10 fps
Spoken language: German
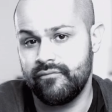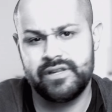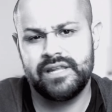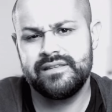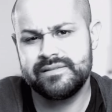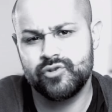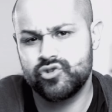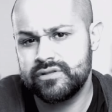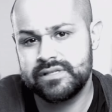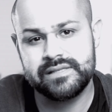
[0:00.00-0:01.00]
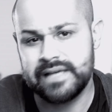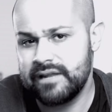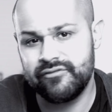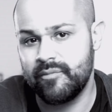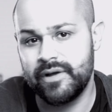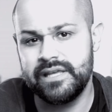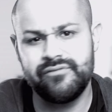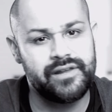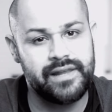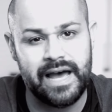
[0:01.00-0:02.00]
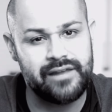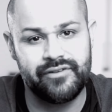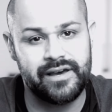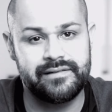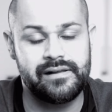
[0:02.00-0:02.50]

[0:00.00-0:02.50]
Wir nennen diesen Beschützer jetzt einfach mal Ivan der Einfachheit